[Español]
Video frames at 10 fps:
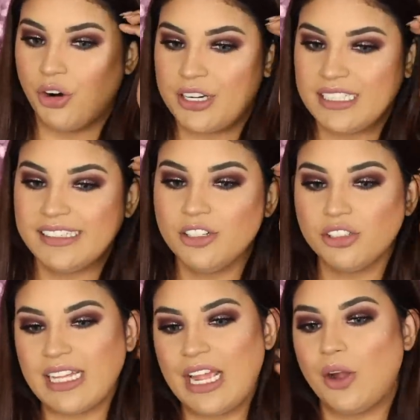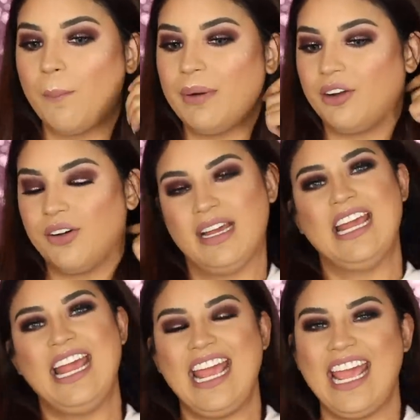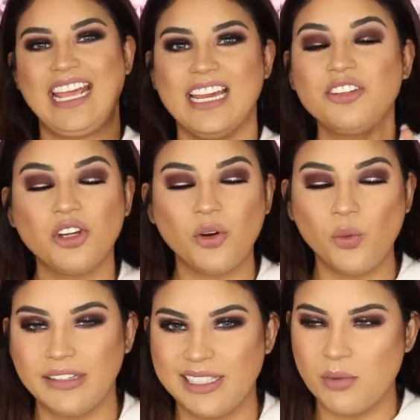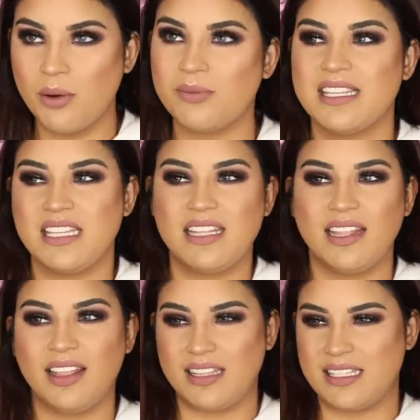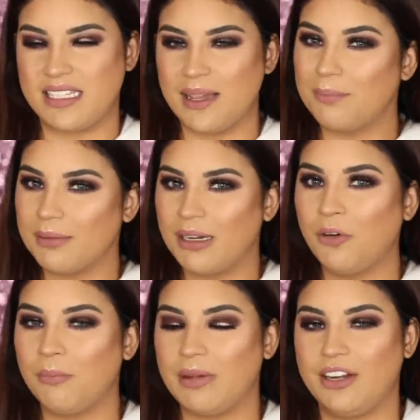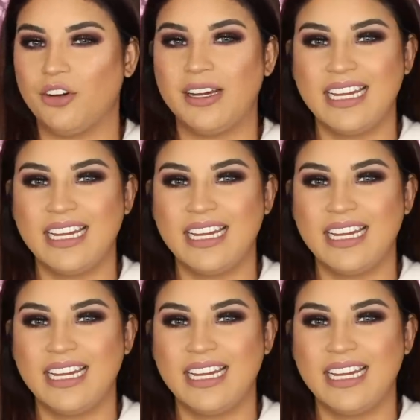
Ahorita no tengo, pero en estos últimos meses, desde diciembre más o menos,